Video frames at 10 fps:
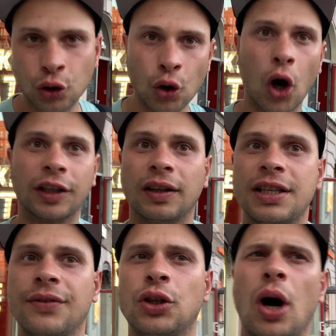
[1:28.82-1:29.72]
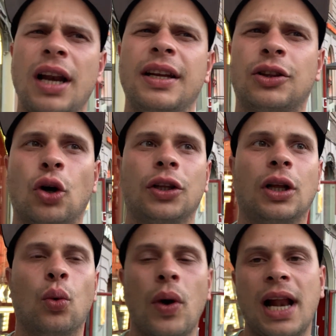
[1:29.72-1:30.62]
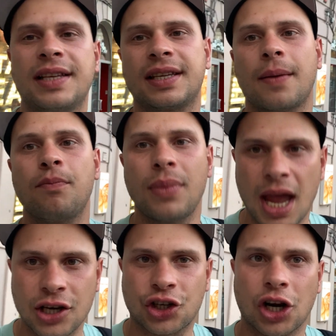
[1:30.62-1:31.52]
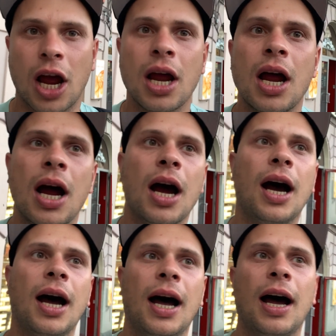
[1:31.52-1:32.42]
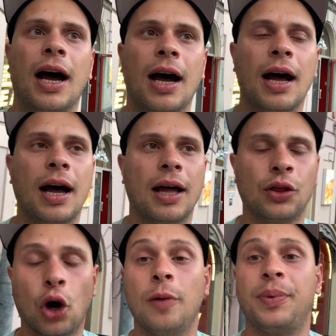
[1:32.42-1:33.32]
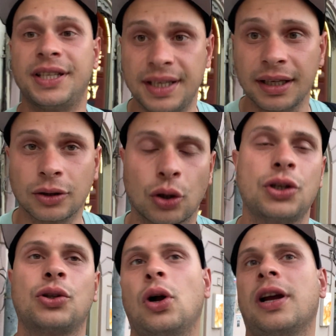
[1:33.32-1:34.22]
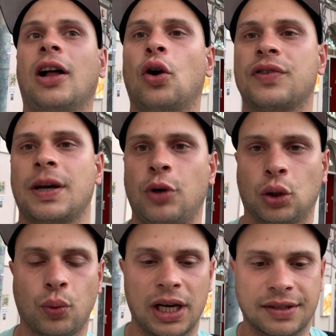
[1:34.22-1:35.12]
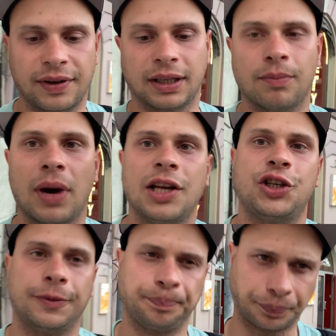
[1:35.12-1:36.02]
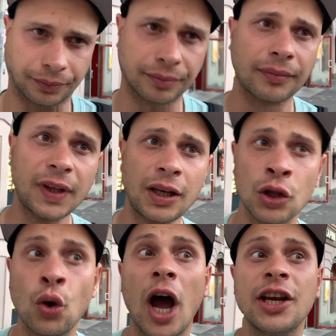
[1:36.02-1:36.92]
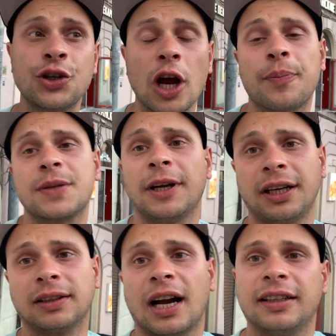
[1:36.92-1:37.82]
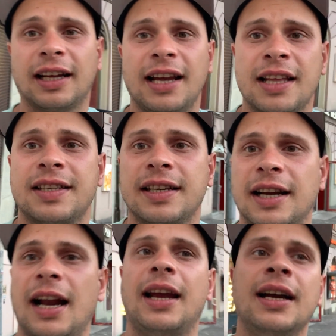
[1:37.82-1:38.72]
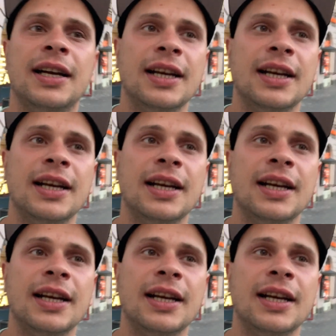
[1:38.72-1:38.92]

тотал, индивидуальный тотал Уэльса меньше 0,5, э, то есть 0 голов забьет Уэльс в этом матче. Ну а еще я посмотрел, как итальянцы играли